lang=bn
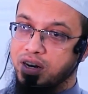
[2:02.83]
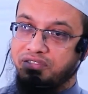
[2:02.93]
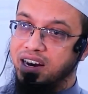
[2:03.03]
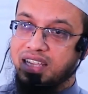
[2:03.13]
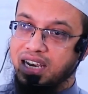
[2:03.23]
ওখানে
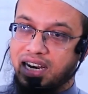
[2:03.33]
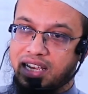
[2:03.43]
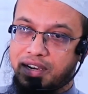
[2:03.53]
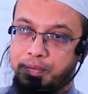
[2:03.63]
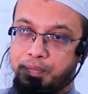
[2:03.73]
ফেলাই দেন নাই
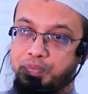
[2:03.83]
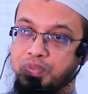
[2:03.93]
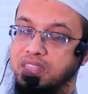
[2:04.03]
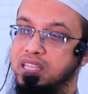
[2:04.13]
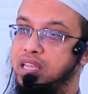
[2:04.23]

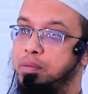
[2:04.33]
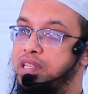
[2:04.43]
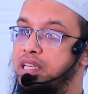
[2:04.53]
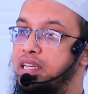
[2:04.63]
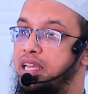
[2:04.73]
তিনি
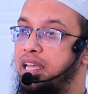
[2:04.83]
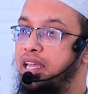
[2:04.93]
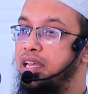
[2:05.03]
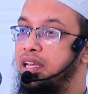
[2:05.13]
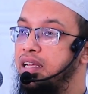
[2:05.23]
আমাদেরকে
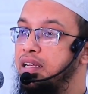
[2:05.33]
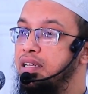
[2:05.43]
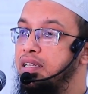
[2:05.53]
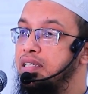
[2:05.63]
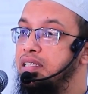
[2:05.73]

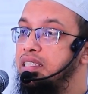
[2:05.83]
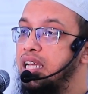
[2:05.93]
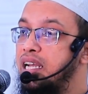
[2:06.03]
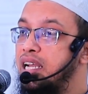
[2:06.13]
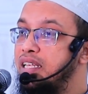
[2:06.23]

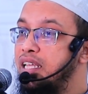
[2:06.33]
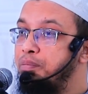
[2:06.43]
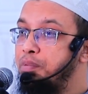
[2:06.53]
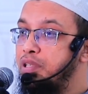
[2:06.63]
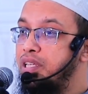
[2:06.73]
জান্নাতের
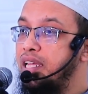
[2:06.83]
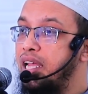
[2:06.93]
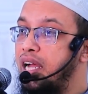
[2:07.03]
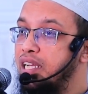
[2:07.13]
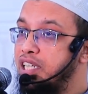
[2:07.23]
পথে
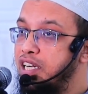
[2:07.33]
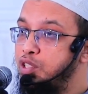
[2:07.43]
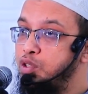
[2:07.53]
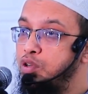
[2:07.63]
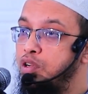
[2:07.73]
আসার
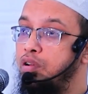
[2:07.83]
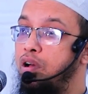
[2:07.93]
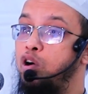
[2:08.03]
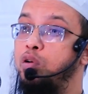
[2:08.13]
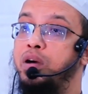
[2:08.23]
জন্য
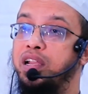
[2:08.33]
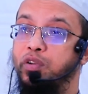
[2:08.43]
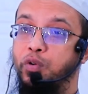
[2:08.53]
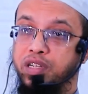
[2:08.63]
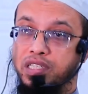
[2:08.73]
আহ্বান
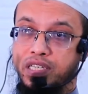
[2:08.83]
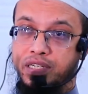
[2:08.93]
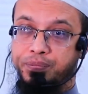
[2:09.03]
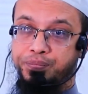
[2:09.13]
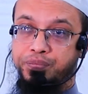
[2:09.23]
করেছেন
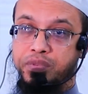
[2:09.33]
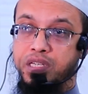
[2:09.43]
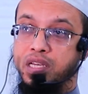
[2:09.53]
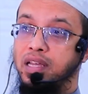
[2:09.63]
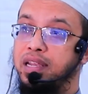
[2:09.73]

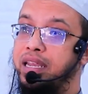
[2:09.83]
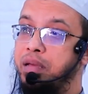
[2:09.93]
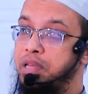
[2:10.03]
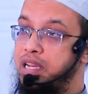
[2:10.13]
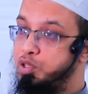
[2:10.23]

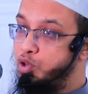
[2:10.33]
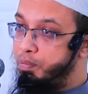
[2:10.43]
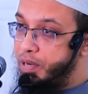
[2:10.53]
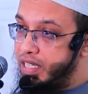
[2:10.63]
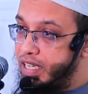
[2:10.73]
নাবি রাসুল
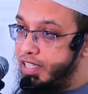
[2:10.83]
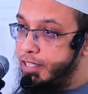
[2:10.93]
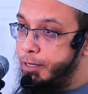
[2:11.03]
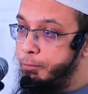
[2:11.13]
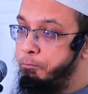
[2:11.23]

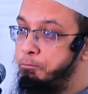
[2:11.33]
পাঠিয়েছেন